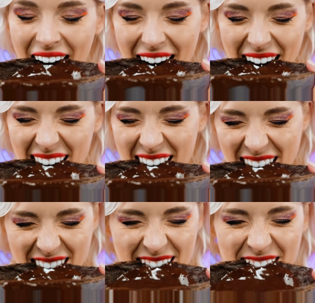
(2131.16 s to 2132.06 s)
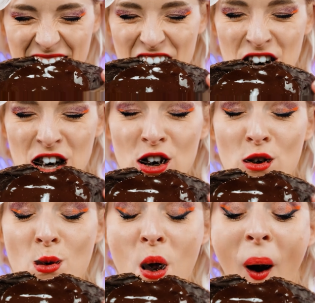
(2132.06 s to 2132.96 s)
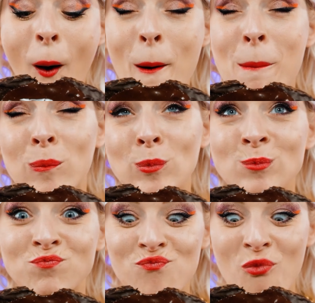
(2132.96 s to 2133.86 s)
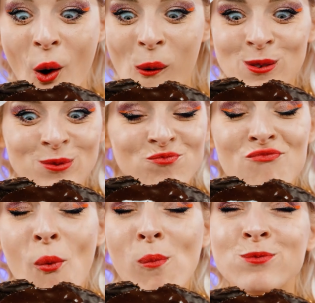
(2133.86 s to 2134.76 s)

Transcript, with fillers: यह दिन का सबसे अच्छा खाना है अफसोस की जैक नहीं देख